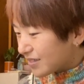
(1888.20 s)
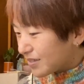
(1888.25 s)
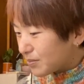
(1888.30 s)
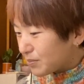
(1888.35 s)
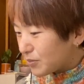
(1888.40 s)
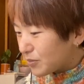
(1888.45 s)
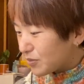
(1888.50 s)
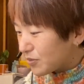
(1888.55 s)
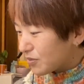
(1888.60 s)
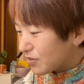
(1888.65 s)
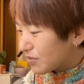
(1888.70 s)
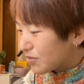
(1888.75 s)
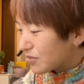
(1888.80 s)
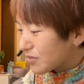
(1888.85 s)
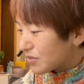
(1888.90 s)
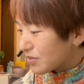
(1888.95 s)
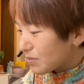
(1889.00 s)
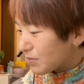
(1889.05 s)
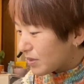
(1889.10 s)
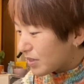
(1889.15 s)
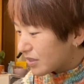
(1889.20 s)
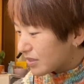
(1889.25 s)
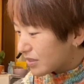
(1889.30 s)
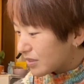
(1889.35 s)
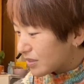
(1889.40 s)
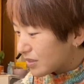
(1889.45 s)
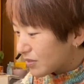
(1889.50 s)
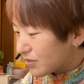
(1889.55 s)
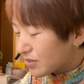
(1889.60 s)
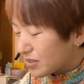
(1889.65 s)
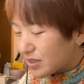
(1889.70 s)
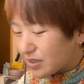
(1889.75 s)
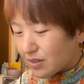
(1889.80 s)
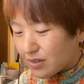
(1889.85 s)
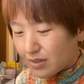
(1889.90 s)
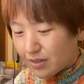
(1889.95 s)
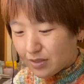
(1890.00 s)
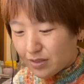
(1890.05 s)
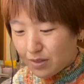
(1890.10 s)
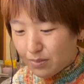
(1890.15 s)
うほんと毎日お疲
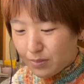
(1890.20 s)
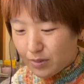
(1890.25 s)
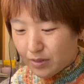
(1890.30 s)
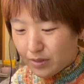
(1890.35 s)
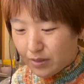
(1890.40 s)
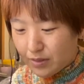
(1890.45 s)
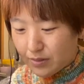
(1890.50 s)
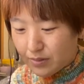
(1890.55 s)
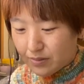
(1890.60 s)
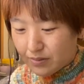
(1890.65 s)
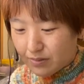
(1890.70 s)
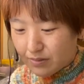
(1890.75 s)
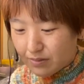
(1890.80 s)
れ様だよ